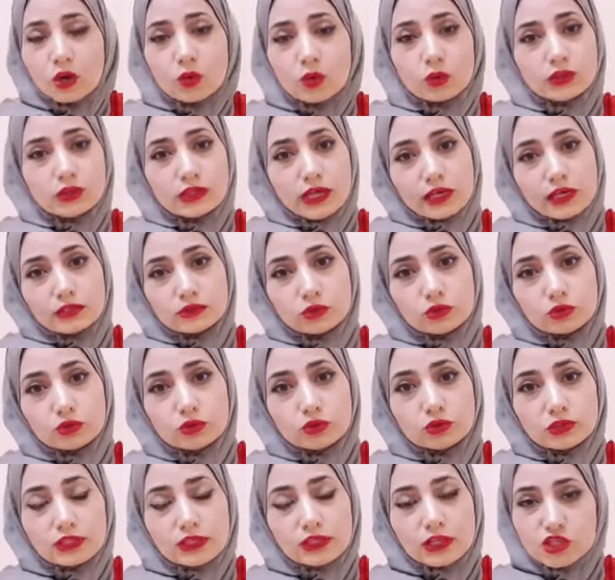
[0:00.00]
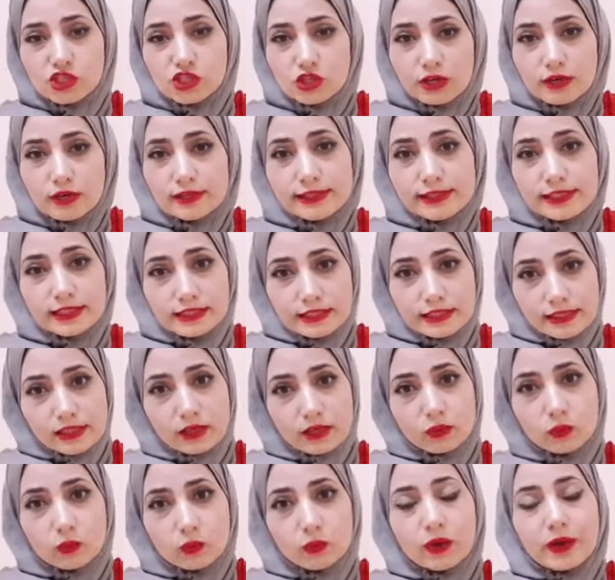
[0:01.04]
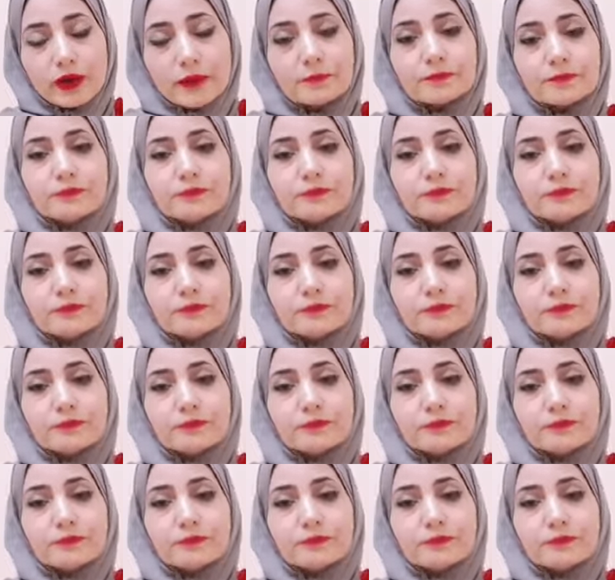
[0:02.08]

وتحددون الاشخاص اللي سووها